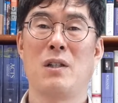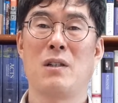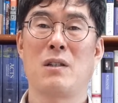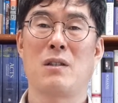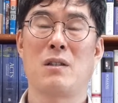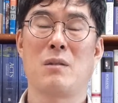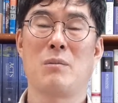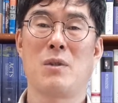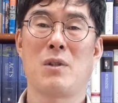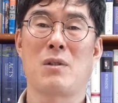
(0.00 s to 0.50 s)

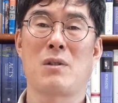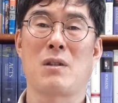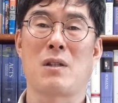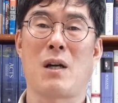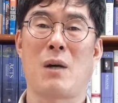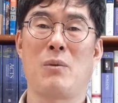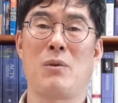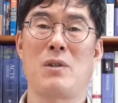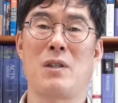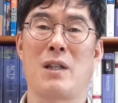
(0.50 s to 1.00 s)
그러면서
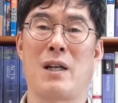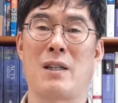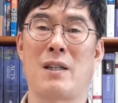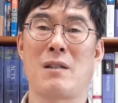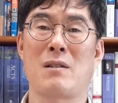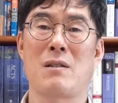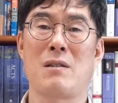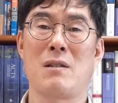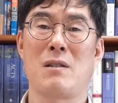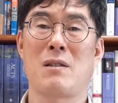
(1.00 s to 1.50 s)
다윗이
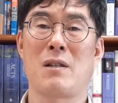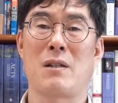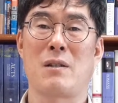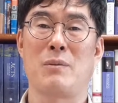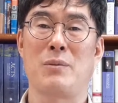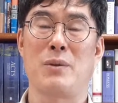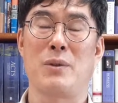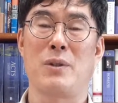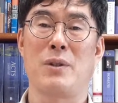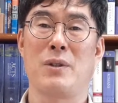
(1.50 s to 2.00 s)
나단 선지자를
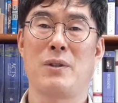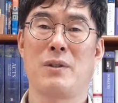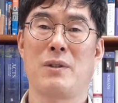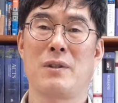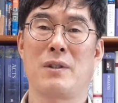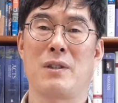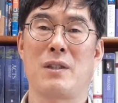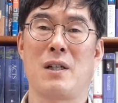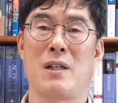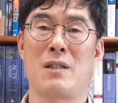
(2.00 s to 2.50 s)
불러요.
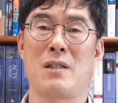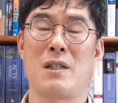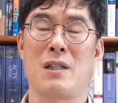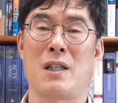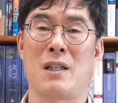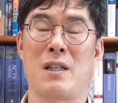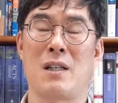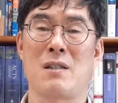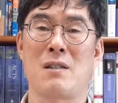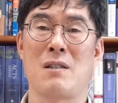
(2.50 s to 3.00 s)
그 당시
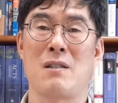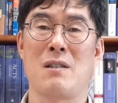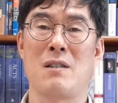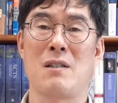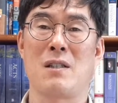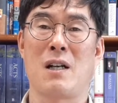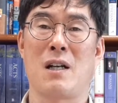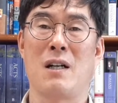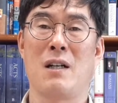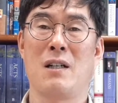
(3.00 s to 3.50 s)
나단
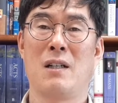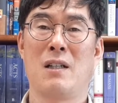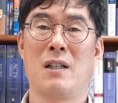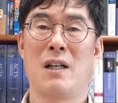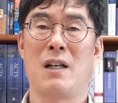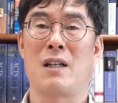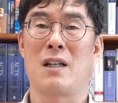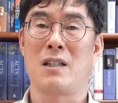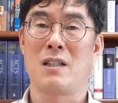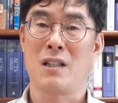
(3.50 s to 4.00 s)
선지자
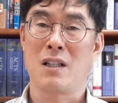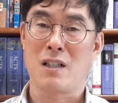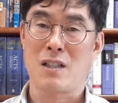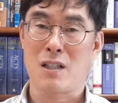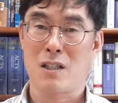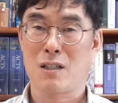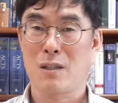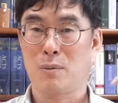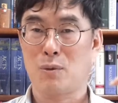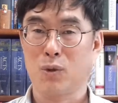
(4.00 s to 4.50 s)
하나님과
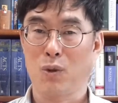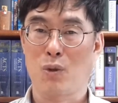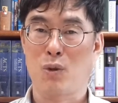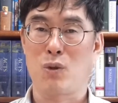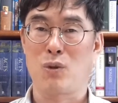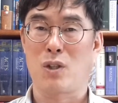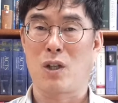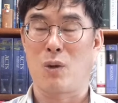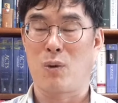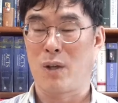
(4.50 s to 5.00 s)

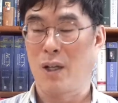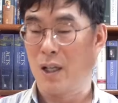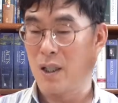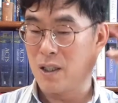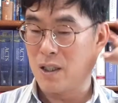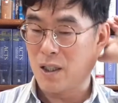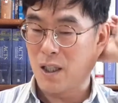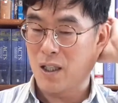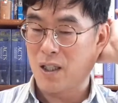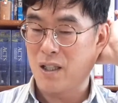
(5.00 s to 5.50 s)
직접적으로
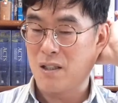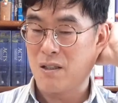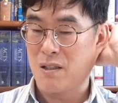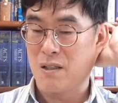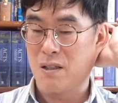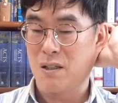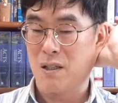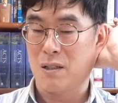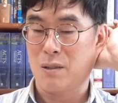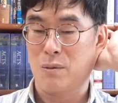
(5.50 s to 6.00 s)
대화하는 나단
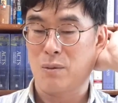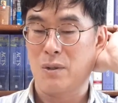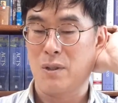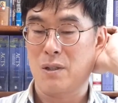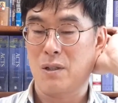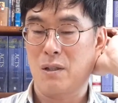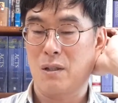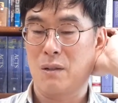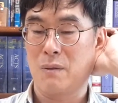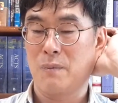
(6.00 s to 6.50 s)
선지자를
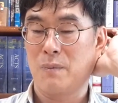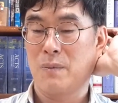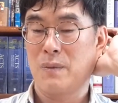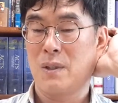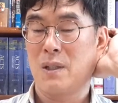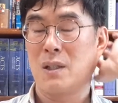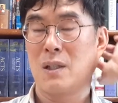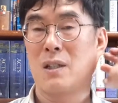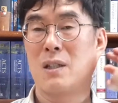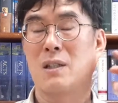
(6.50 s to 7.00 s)
불러서
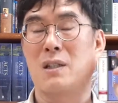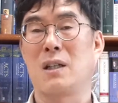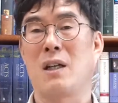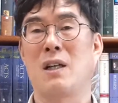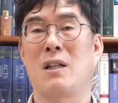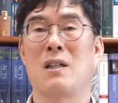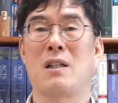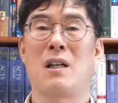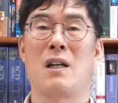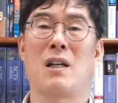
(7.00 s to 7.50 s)
내가
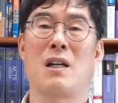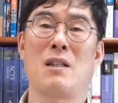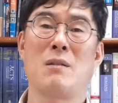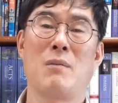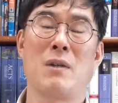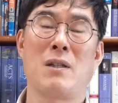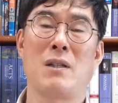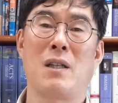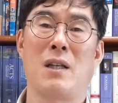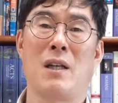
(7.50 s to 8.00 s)
이렇게
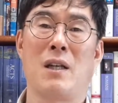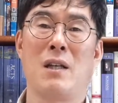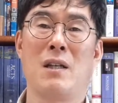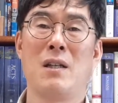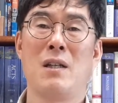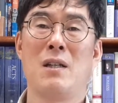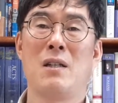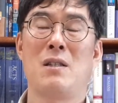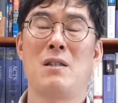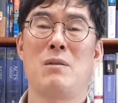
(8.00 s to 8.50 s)
하나님한테
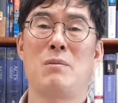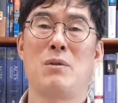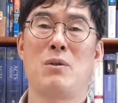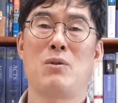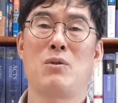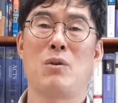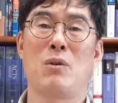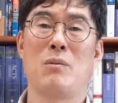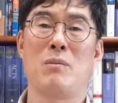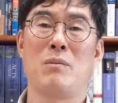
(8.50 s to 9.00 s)

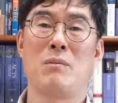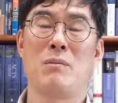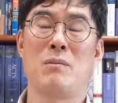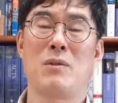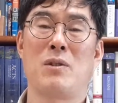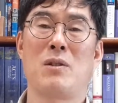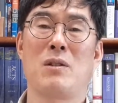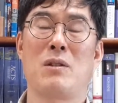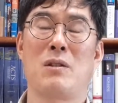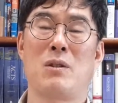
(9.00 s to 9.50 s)
집을 좀
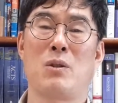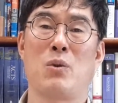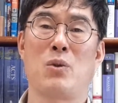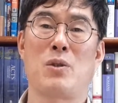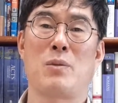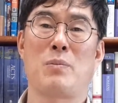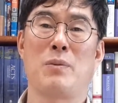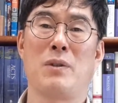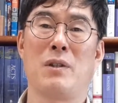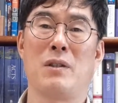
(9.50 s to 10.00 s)
지어드리고
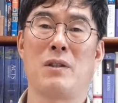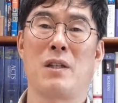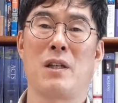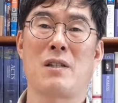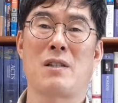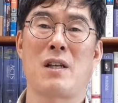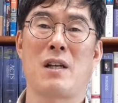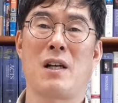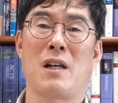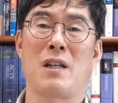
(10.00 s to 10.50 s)
싶은데 어떻게
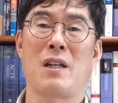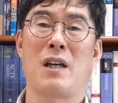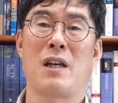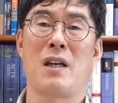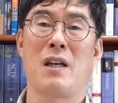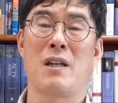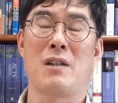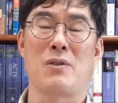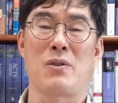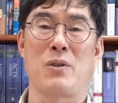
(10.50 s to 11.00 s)

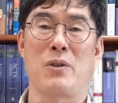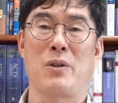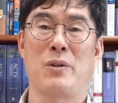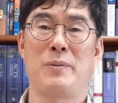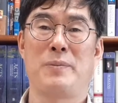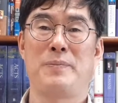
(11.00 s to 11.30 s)
생각해 했어요.